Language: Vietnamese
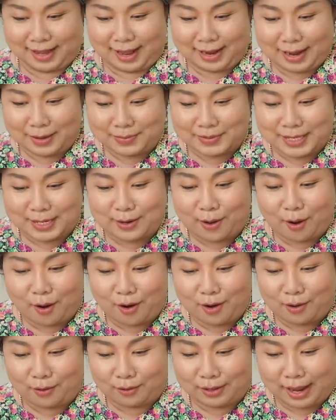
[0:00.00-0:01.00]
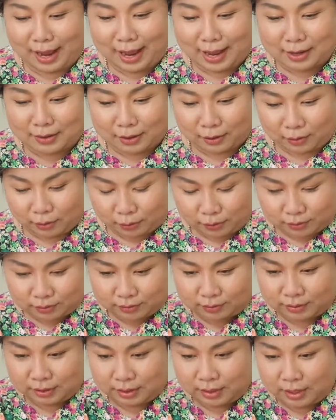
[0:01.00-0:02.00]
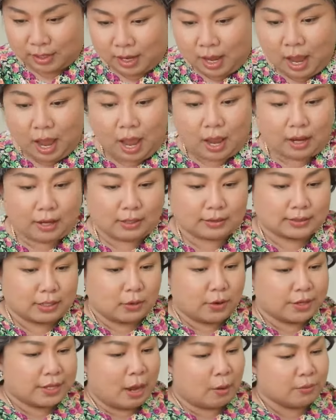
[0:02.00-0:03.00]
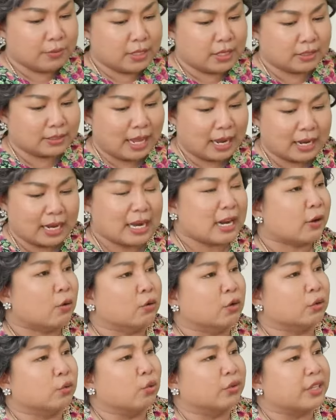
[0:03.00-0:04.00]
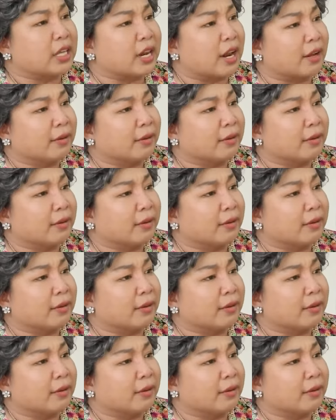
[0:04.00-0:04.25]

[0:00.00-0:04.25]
anh em xin lỗi luôn nha Ủa, Ủa? sao nó giống dữ ta cái này con nó thuốc gì